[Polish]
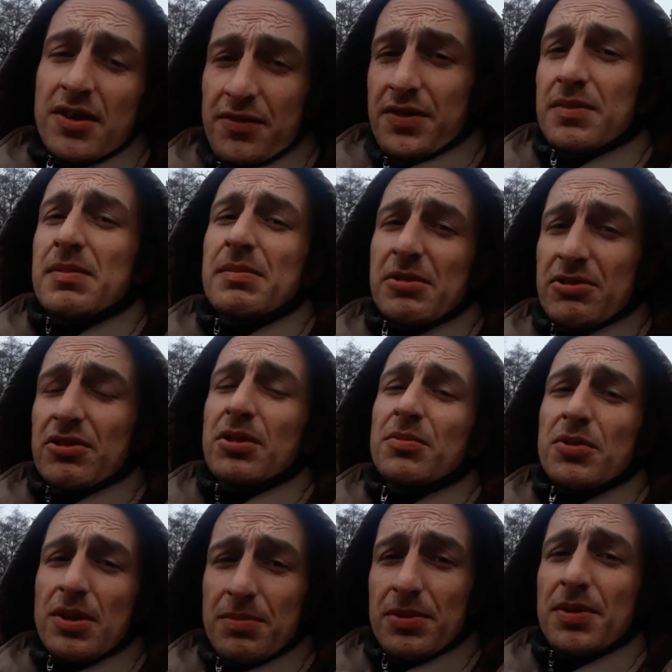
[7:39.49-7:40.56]
Firma będzie
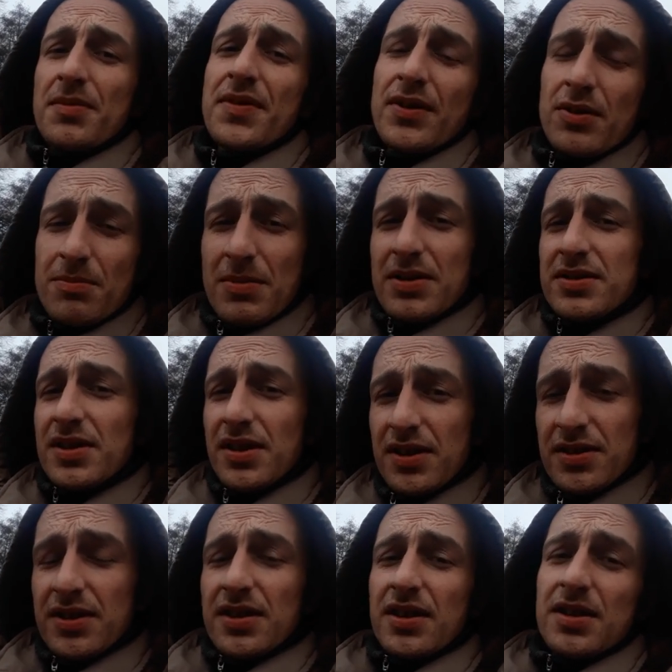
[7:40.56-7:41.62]
robiła potem całą masę
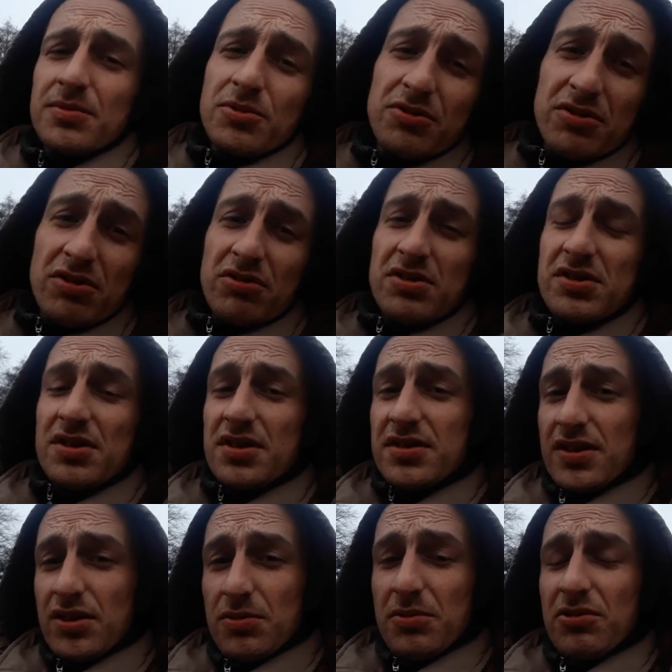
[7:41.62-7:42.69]
innych, ale musi też istnieć,
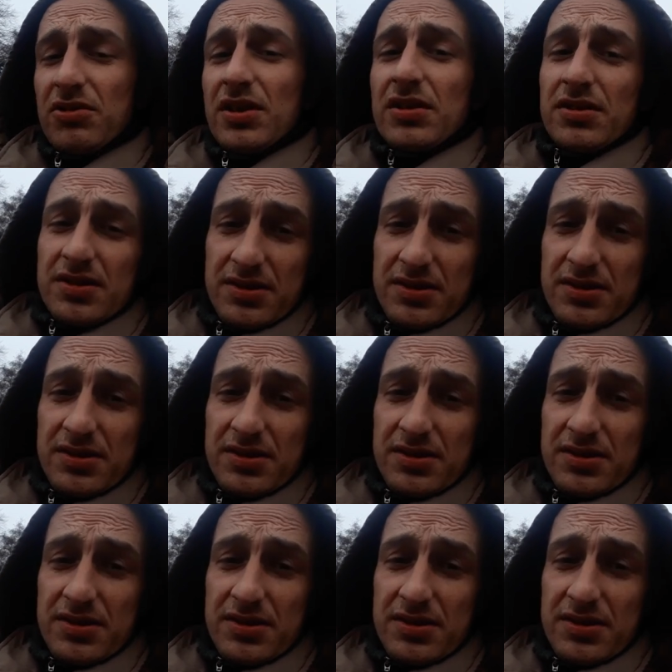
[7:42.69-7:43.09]
zarobić na